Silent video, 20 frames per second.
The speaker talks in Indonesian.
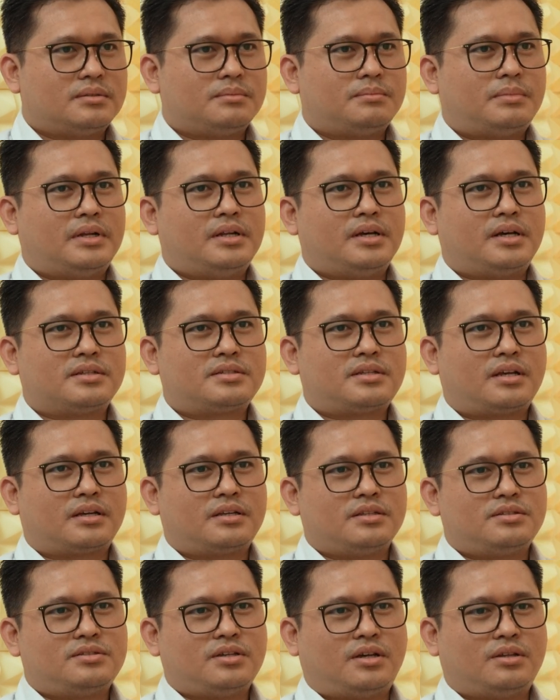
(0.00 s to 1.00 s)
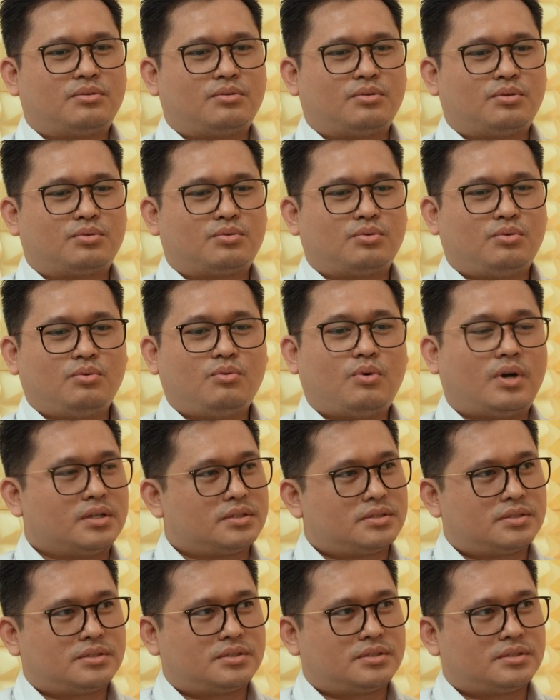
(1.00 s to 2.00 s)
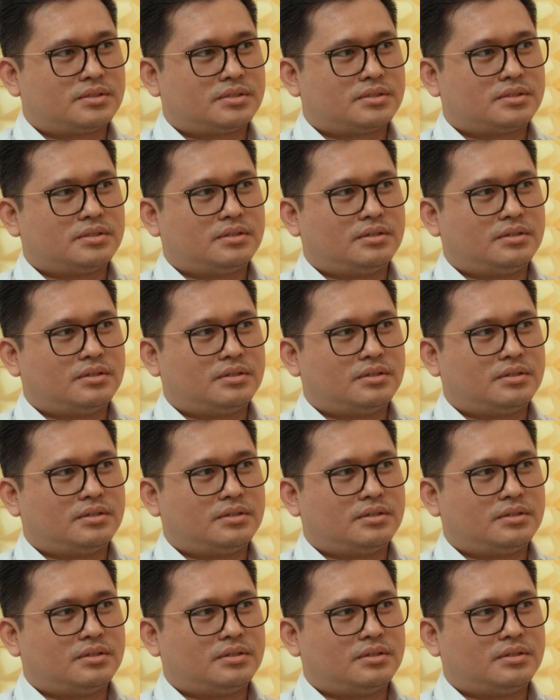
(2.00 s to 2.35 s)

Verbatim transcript: Padahal sakit jantung itu luas, hmm.